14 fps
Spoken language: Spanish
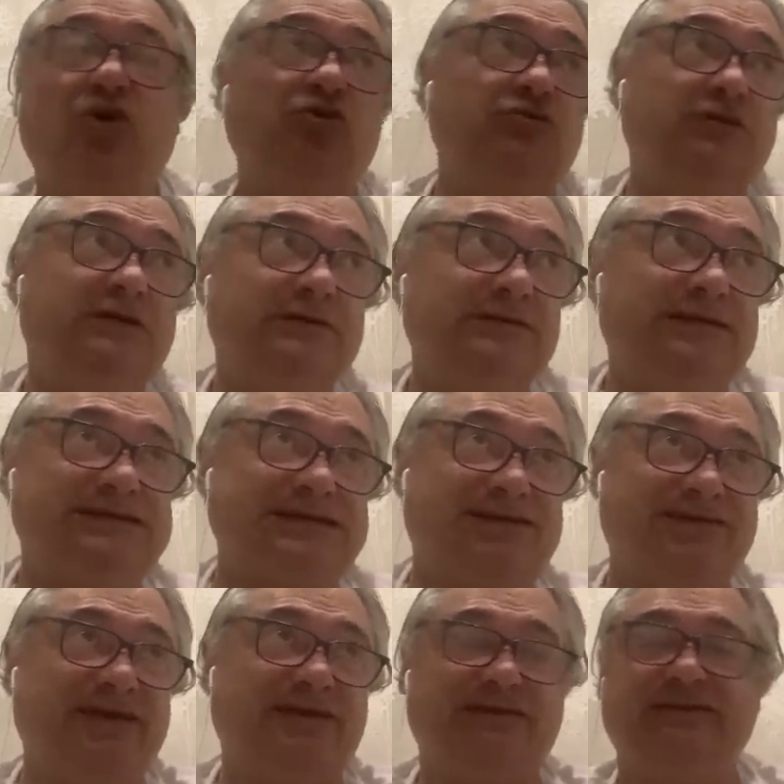don de
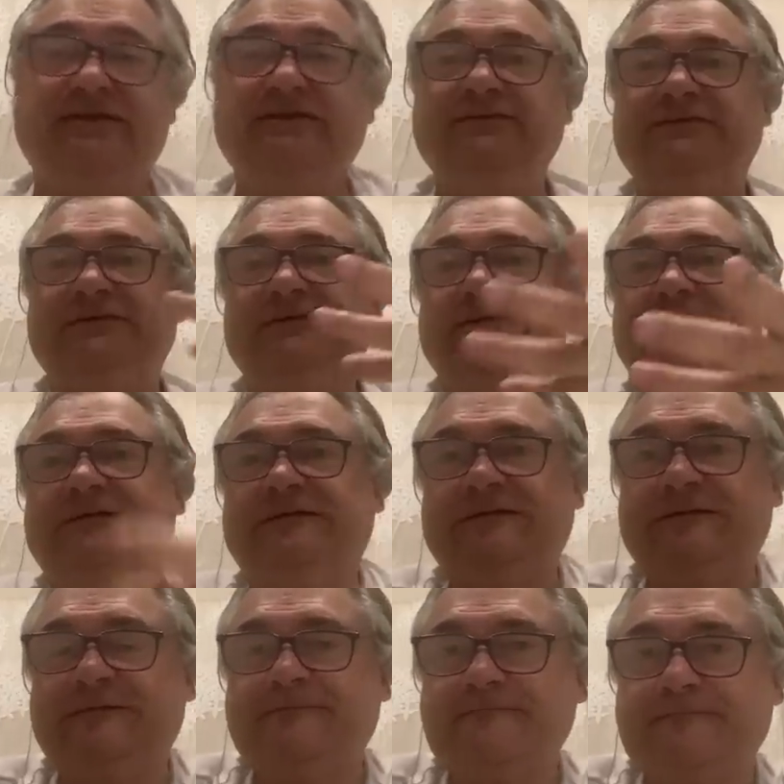saber. ¿eh?
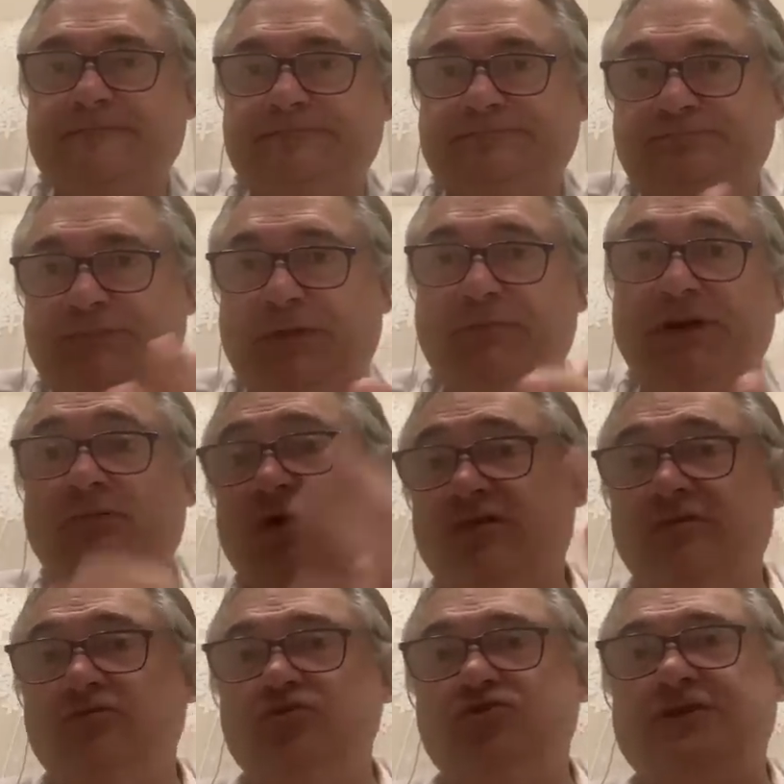Mi primo hace
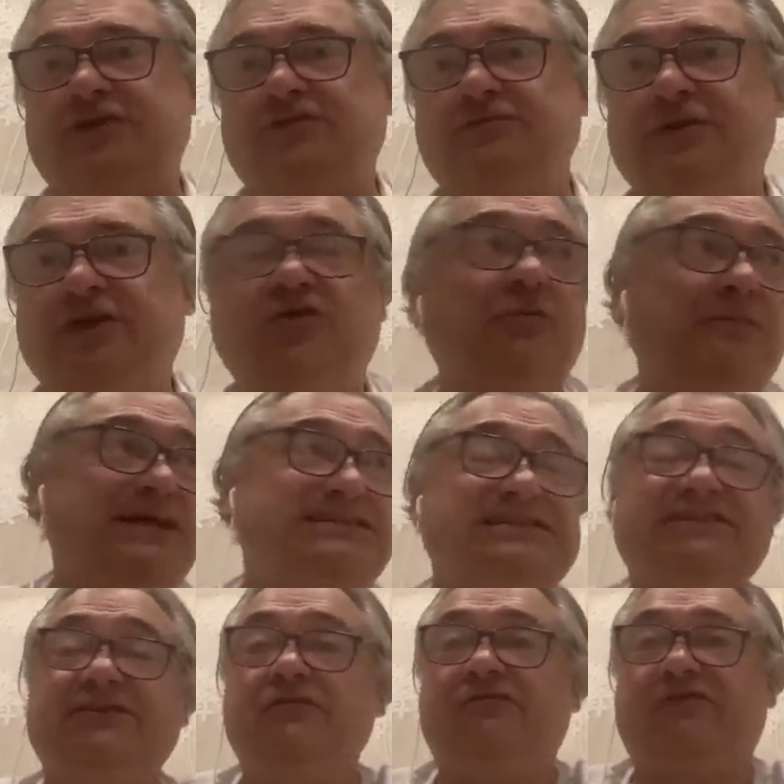muchos años me dijo, Messi
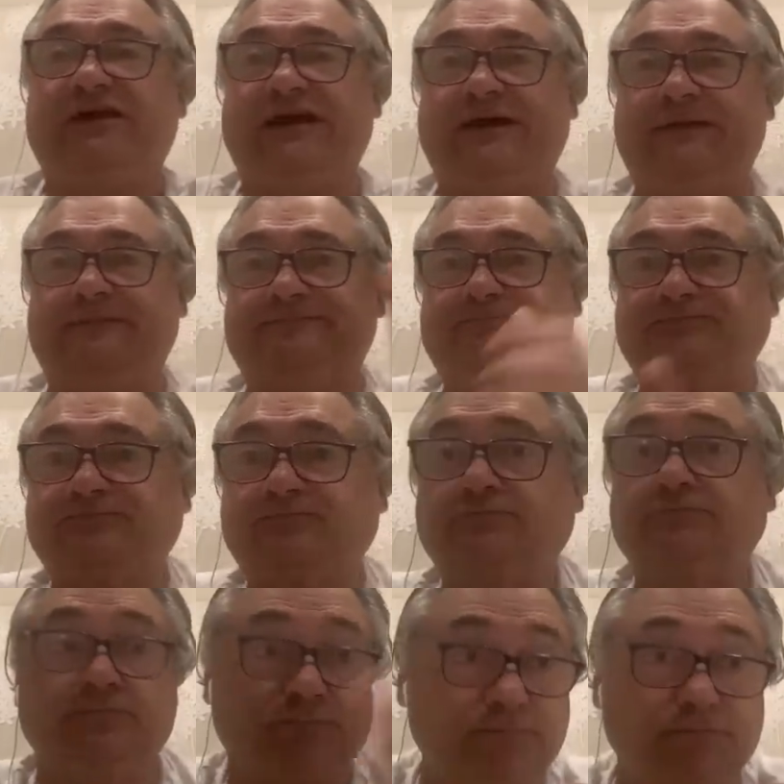triunfará.
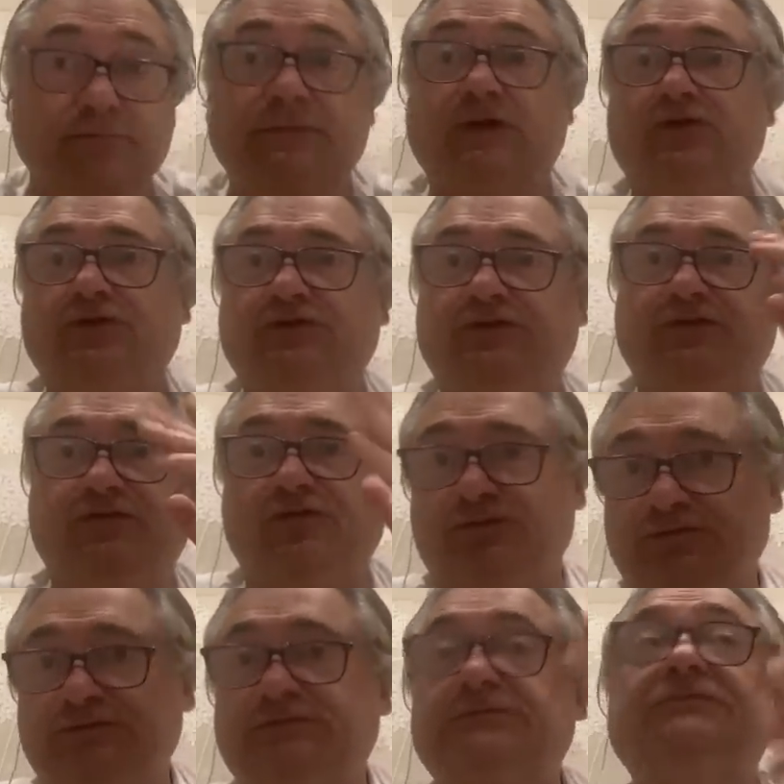Coño,
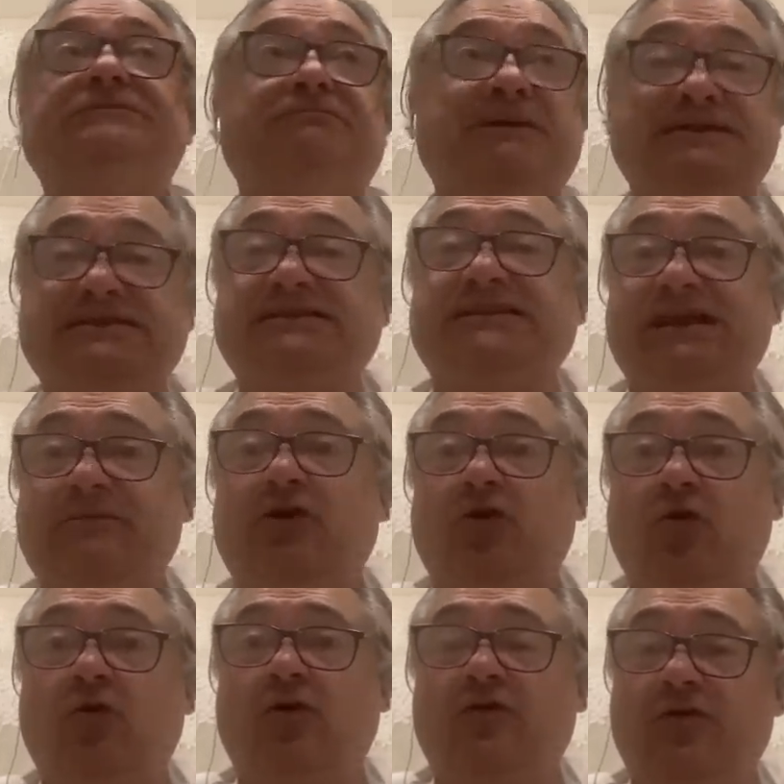triunfó. Messi será el
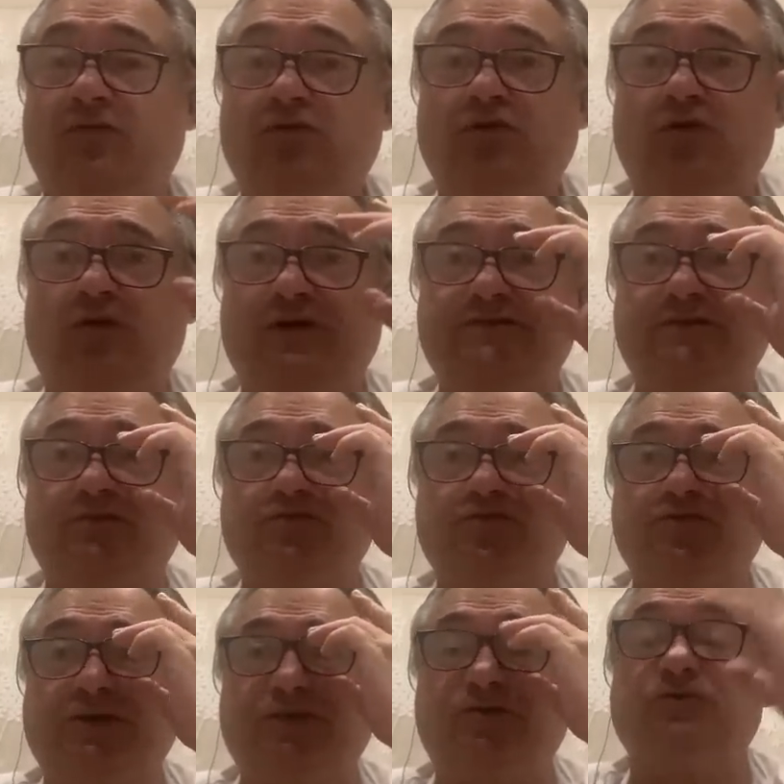mejor jugador del mundo durante
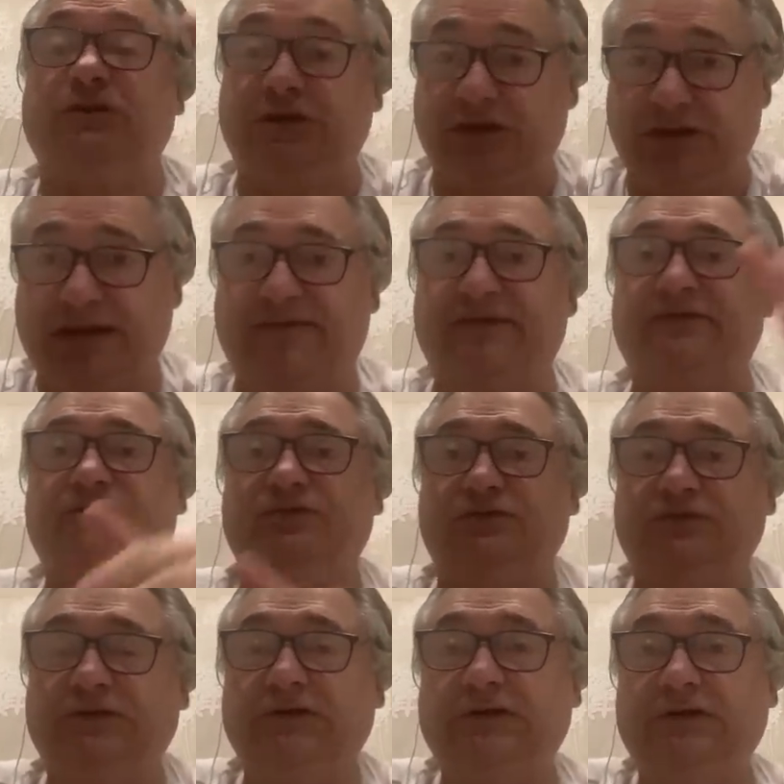muchos años. Y acertó.
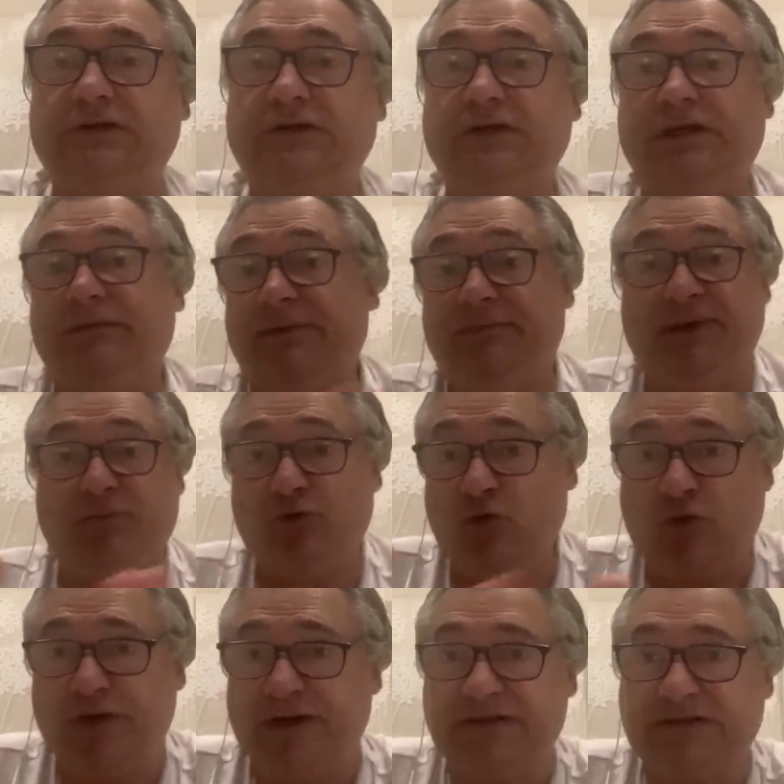Y mi primo
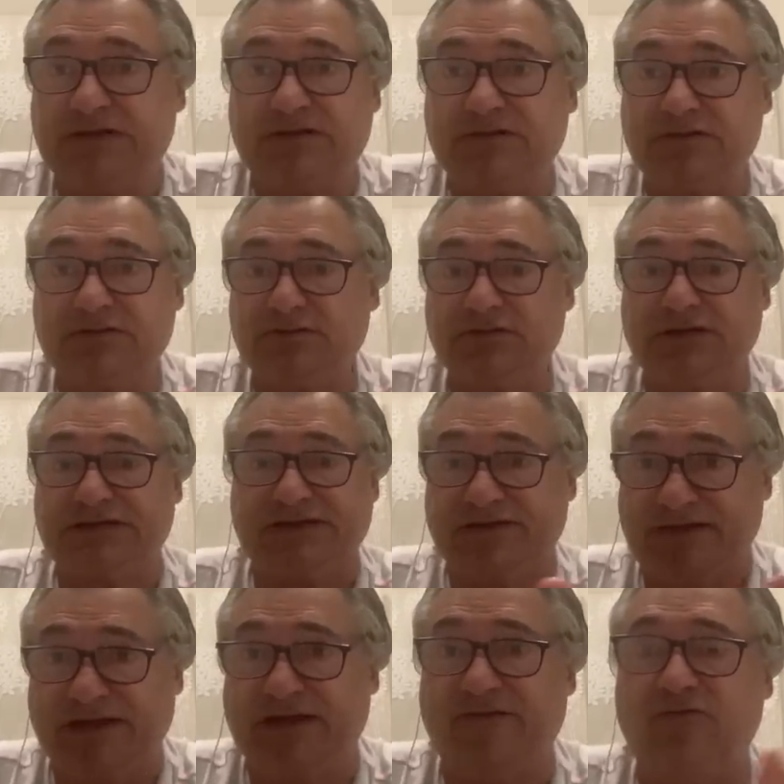no es que se
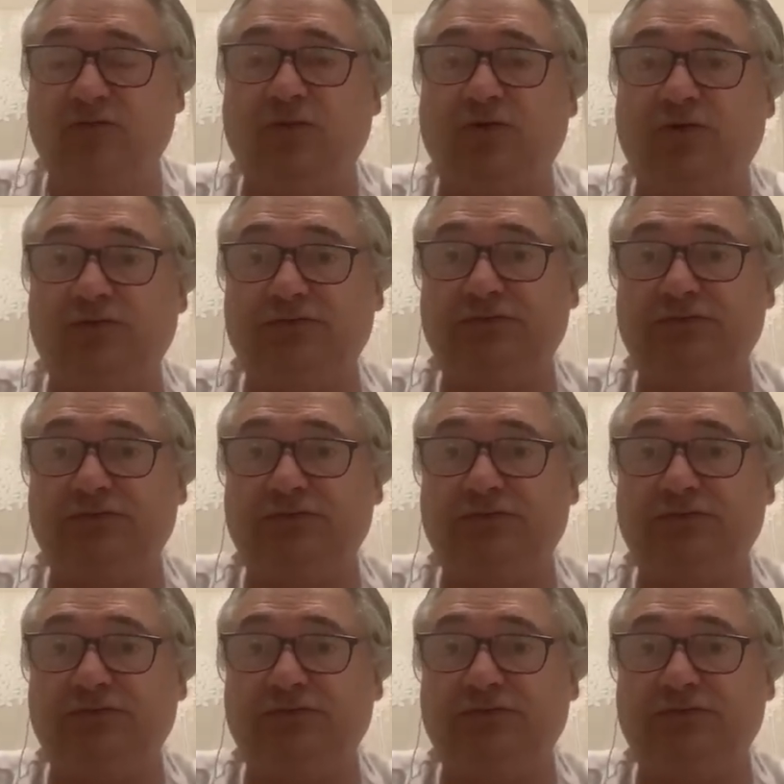dedica al fútbol.